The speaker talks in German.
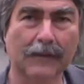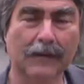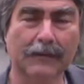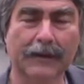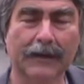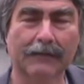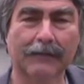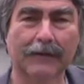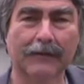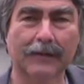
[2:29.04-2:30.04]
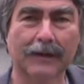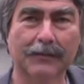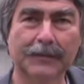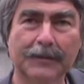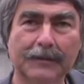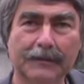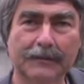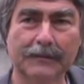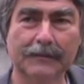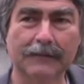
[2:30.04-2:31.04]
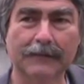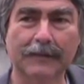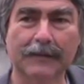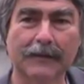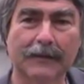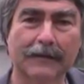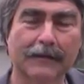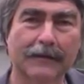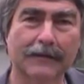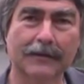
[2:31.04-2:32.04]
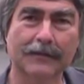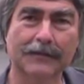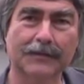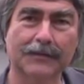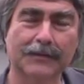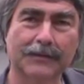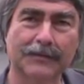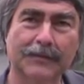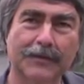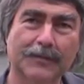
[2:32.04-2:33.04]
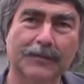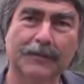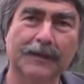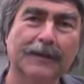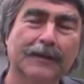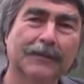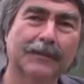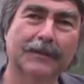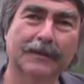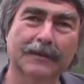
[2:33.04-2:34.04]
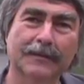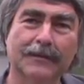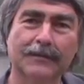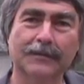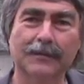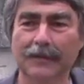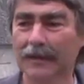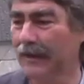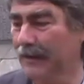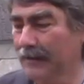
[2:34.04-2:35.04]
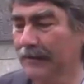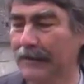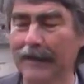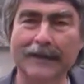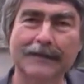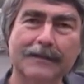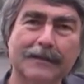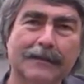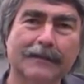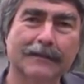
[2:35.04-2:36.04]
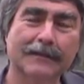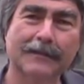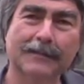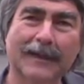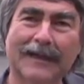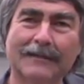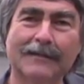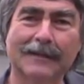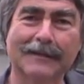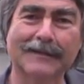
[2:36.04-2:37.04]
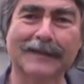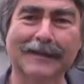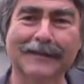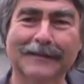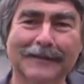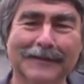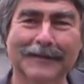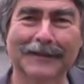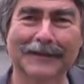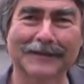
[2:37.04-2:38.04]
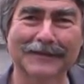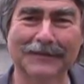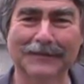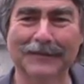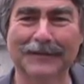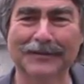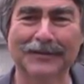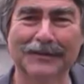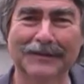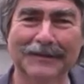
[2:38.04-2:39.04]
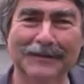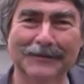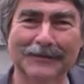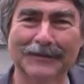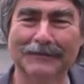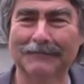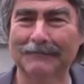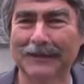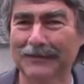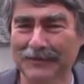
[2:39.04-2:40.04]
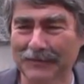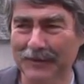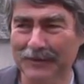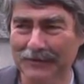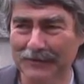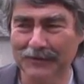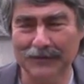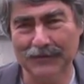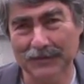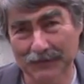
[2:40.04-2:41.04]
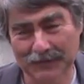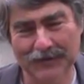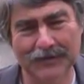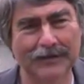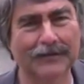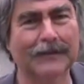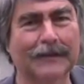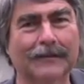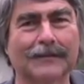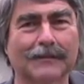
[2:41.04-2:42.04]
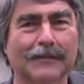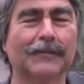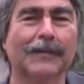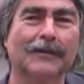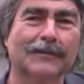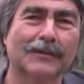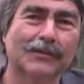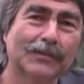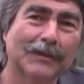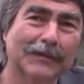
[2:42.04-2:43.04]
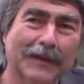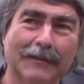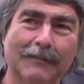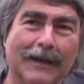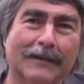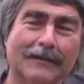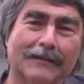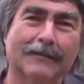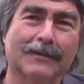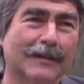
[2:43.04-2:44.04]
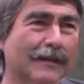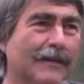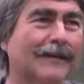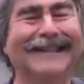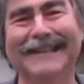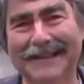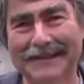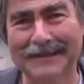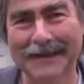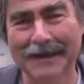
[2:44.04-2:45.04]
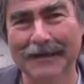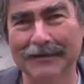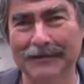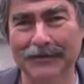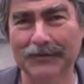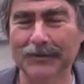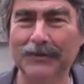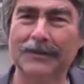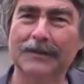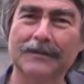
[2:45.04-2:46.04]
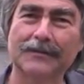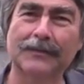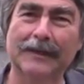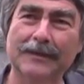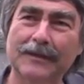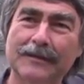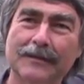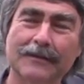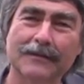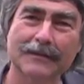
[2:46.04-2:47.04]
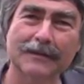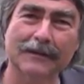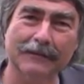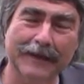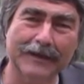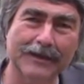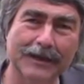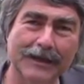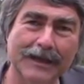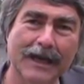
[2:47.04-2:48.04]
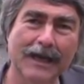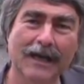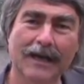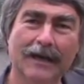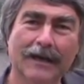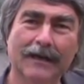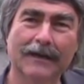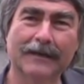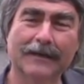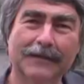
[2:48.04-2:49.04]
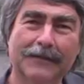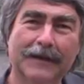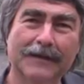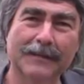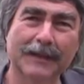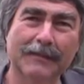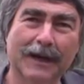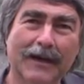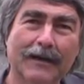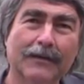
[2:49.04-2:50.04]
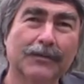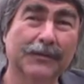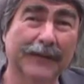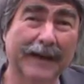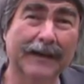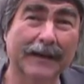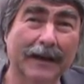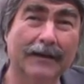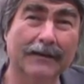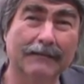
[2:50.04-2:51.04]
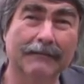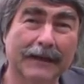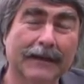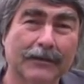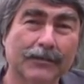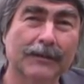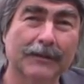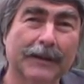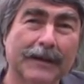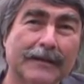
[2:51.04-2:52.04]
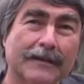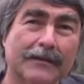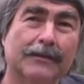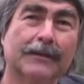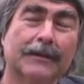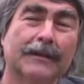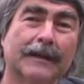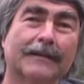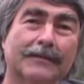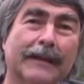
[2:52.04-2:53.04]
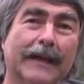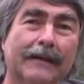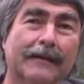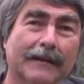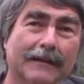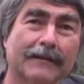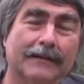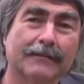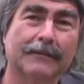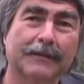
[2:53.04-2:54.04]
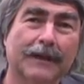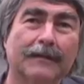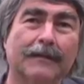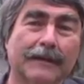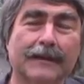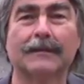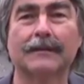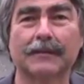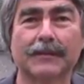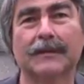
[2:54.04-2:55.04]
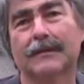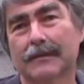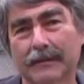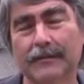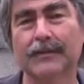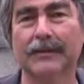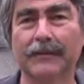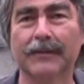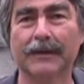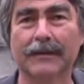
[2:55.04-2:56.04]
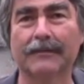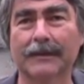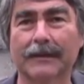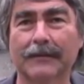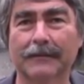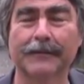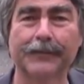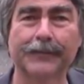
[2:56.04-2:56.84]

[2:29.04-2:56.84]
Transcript: im Regelfall überhaupt nicht. Also wenn man äh, die Auslaufzonen, die es zum Beispiel in Wien gibt, äh, so sich ansieht, dann sieht man ganz, ganz selten irgendeine aggressive Geschichte oder mein Gott, Sie brauchen ja nur auf eine große Hundeausstellung gehen, da sind 5000 Hunde auf einem Platz und was sehen Sie? Nichts. Also die Hunde können das gut einschätzen, die können sich darauf einstellen, äh, die Gefahr ist minimal und wenn, aus, wenn ein Hund dabei sein sollte, der dazu neigt, die anderen zu überfallen, dann weiß das der Besitzer und da muss er Vorkehrungen treffen.